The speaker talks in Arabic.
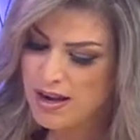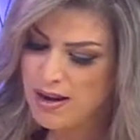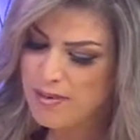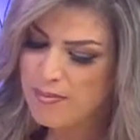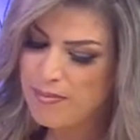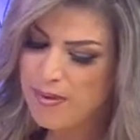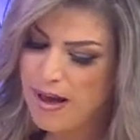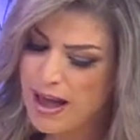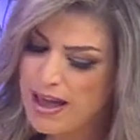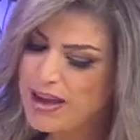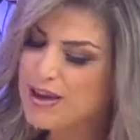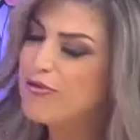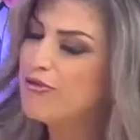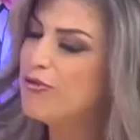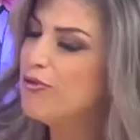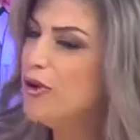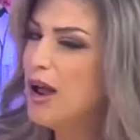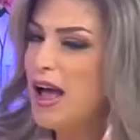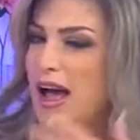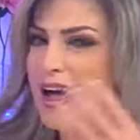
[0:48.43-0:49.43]
أنا
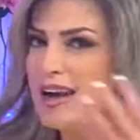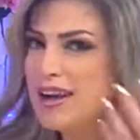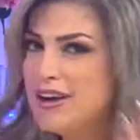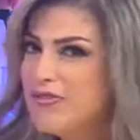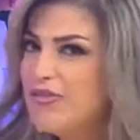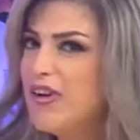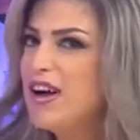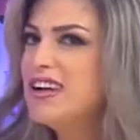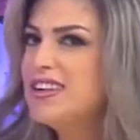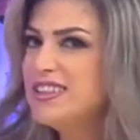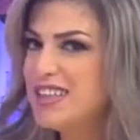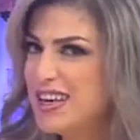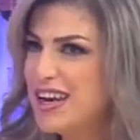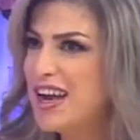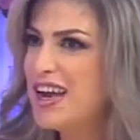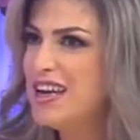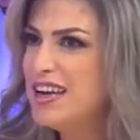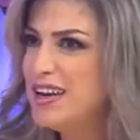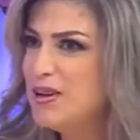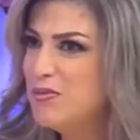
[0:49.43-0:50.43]
بعرف ولحعرف أكثر
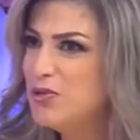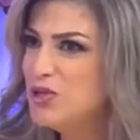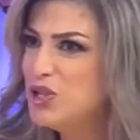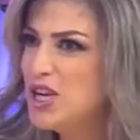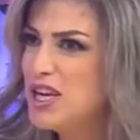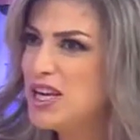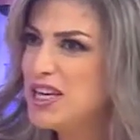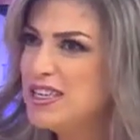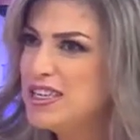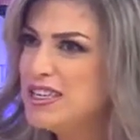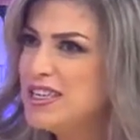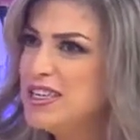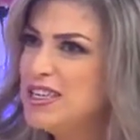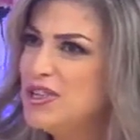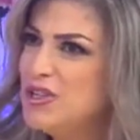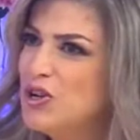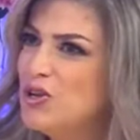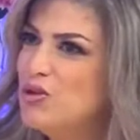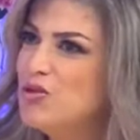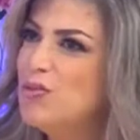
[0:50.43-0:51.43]
على
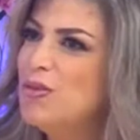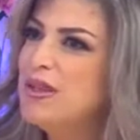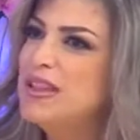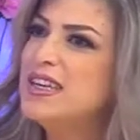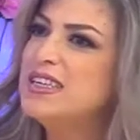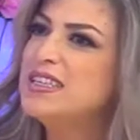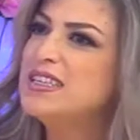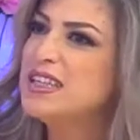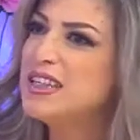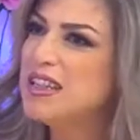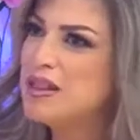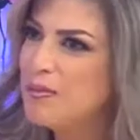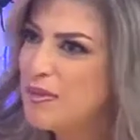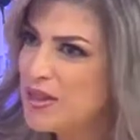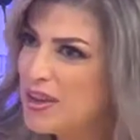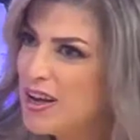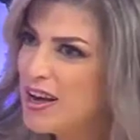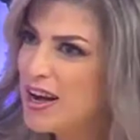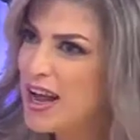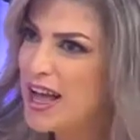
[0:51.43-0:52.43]
المشاهدين أنه مدرسة
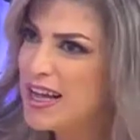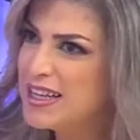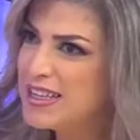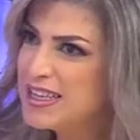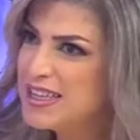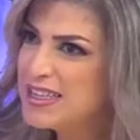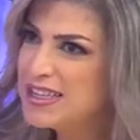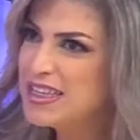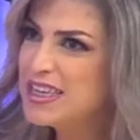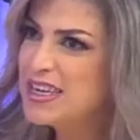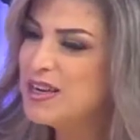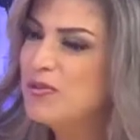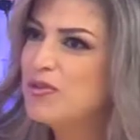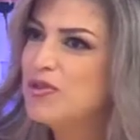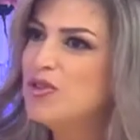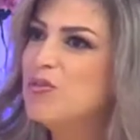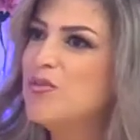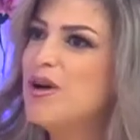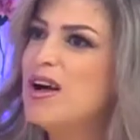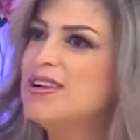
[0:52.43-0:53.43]
المنار الحديثة اللي
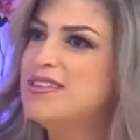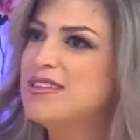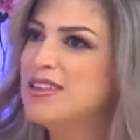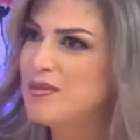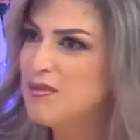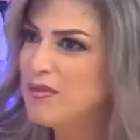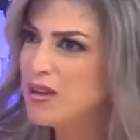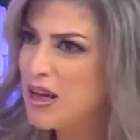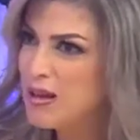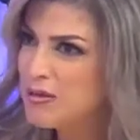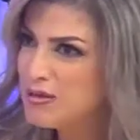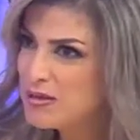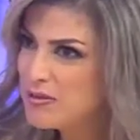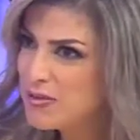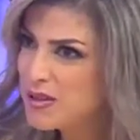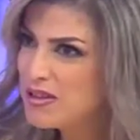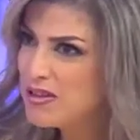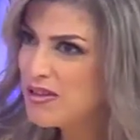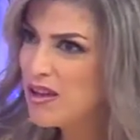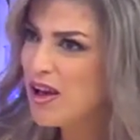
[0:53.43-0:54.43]
بتضم أكثر من
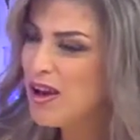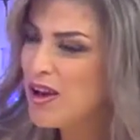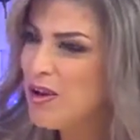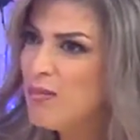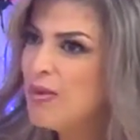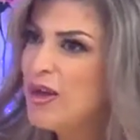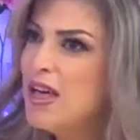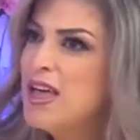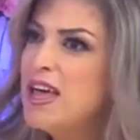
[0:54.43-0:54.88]
500 طالب